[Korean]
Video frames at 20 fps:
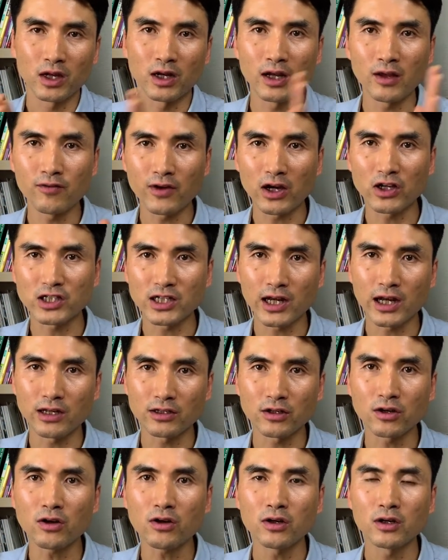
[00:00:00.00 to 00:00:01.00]
리브하기
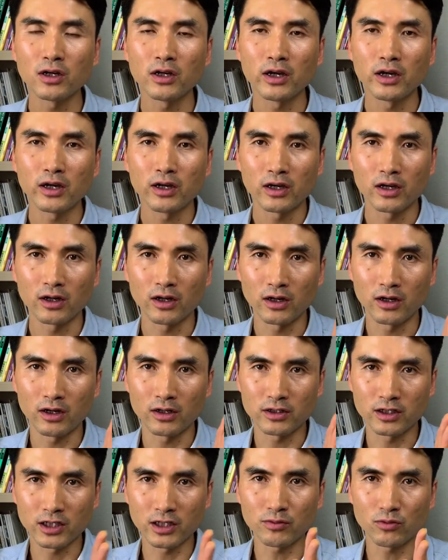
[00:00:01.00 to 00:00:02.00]
시작해서
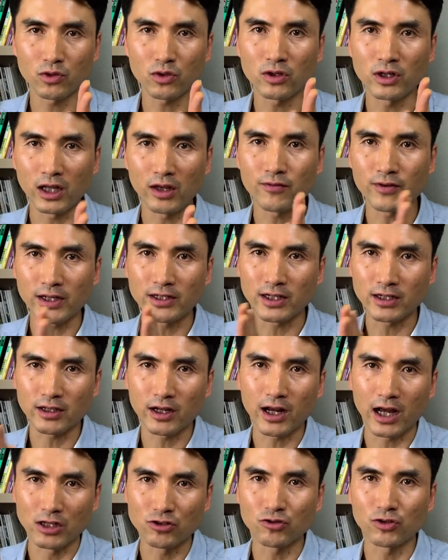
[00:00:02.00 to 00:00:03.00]
어, 지금도 리브한
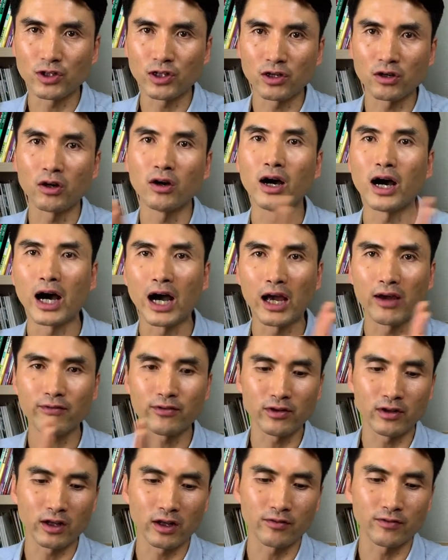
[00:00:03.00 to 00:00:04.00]
상태를 가지고 있는 거.
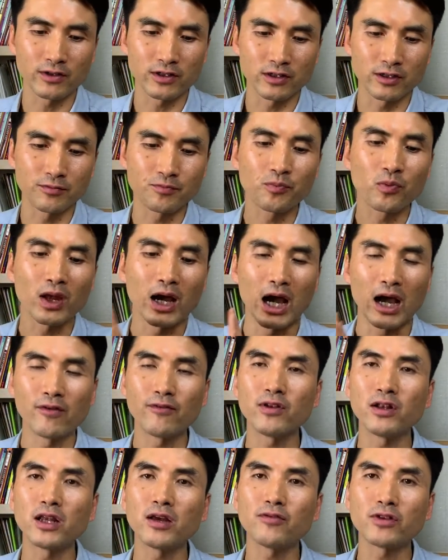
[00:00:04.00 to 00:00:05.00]
I've lived.
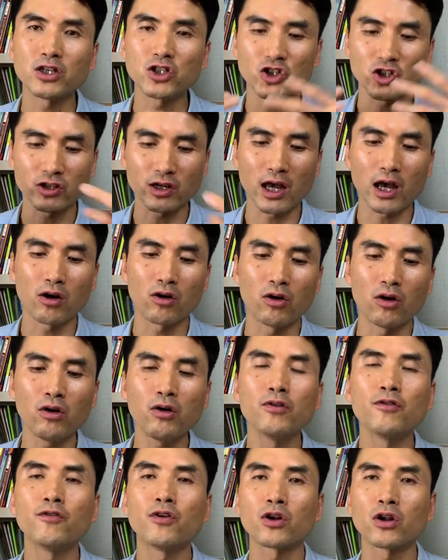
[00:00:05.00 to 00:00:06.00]
I've lived in
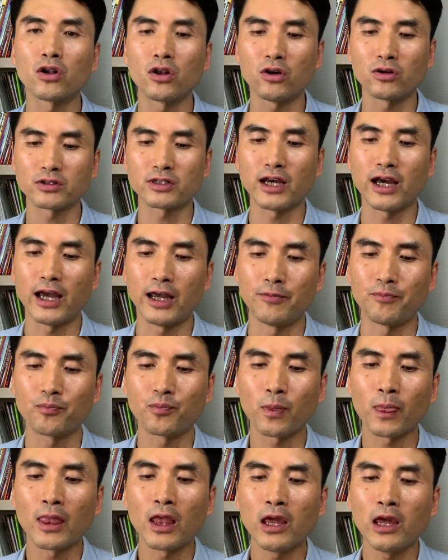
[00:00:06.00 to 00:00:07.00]
Chicago for a long time.
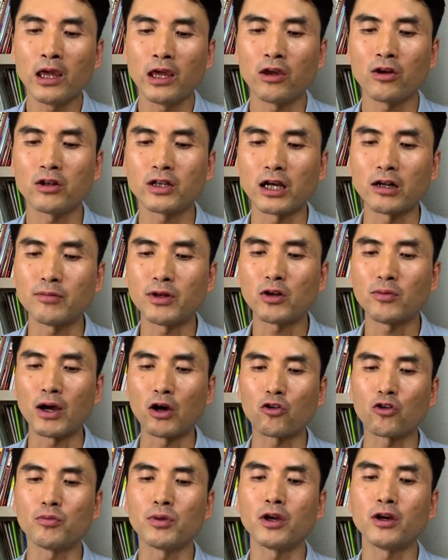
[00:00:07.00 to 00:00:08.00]
이걸 다른 말로
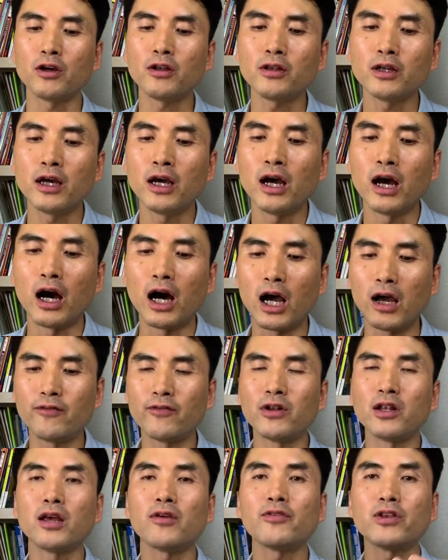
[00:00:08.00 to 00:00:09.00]
바꾸면 I've
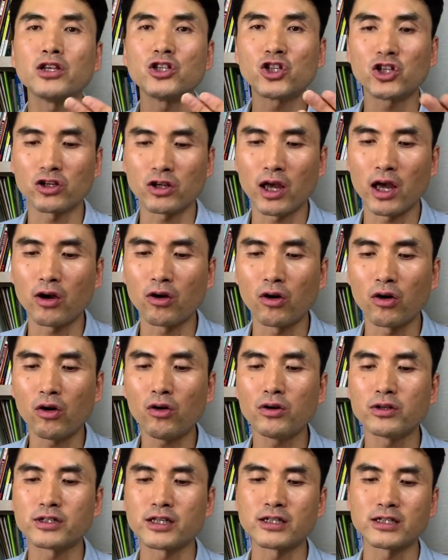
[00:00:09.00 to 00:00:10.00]
lived in
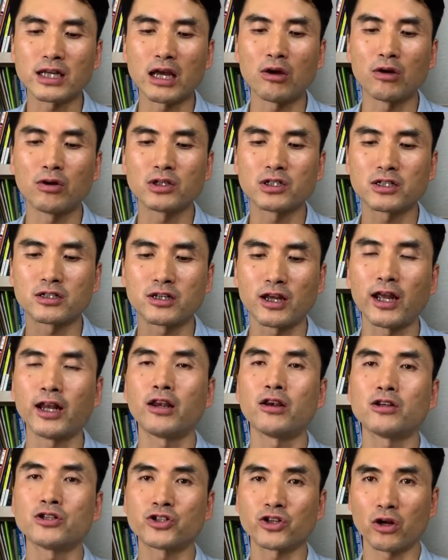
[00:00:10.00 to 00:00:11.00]
Chicago since I was 10
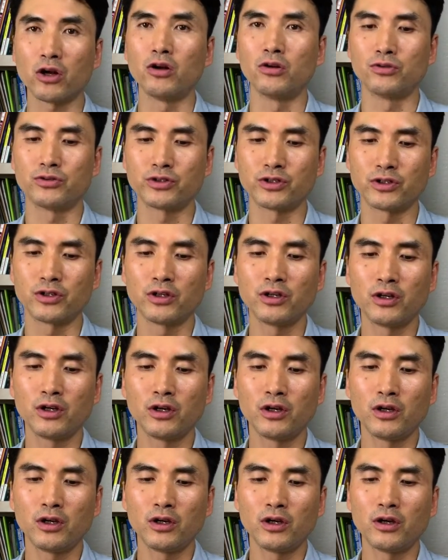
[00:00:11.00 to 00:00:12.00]
years old.
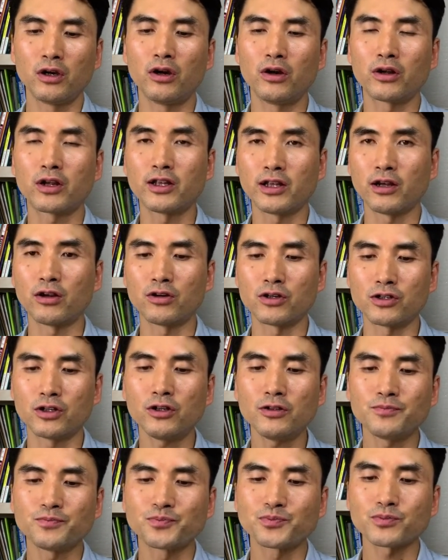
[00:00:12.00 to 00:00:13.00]
어, 이렇게 되는
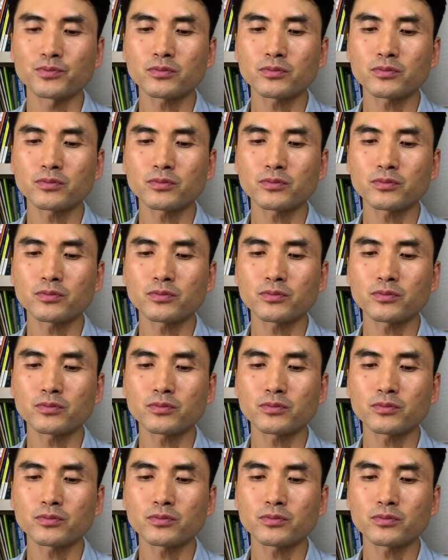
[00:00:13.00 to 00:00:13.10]
거죠.